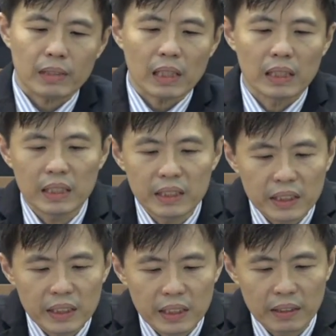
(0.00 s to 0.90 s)
第
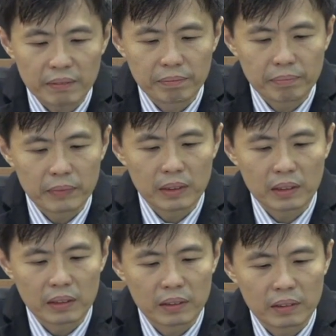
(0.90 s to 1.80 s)
七节，
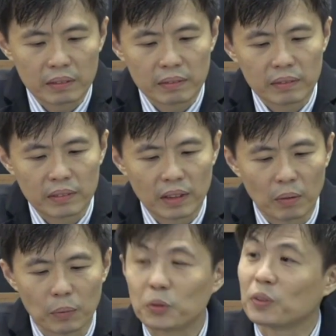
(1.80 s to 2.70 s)
我
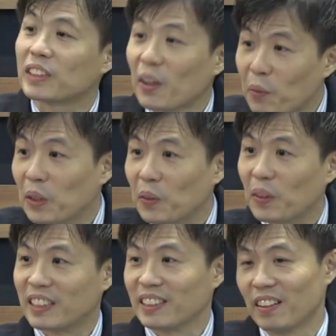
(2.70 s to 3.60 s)
们主再问多
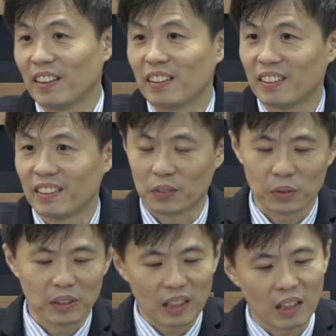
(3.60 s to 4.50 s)
一次哈，
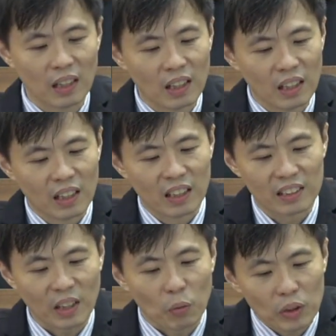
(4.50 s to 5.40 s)
所以呢，
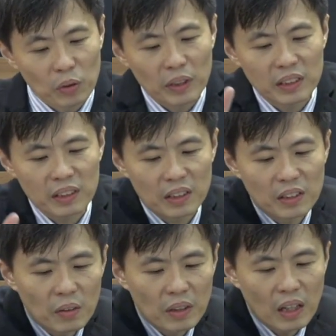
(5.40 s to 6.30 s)
在问多一次的时
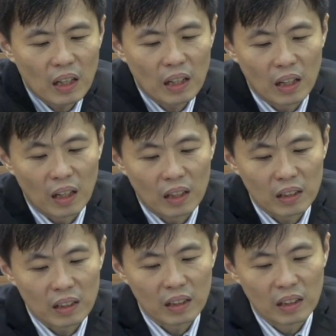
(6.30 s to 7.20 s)
候呢，啊，
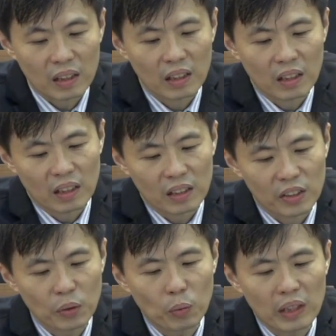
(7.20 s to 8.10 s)

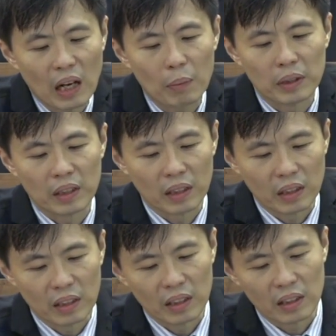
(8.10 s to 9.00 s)
又问他们，
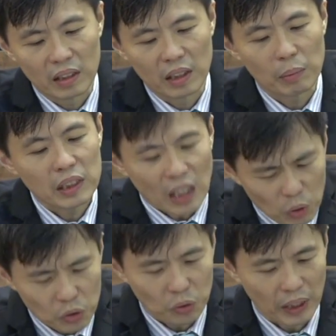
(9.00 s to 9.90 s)
你们找
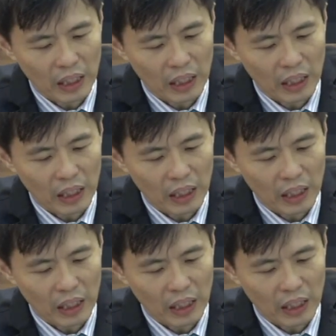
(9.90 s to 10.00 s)
谁？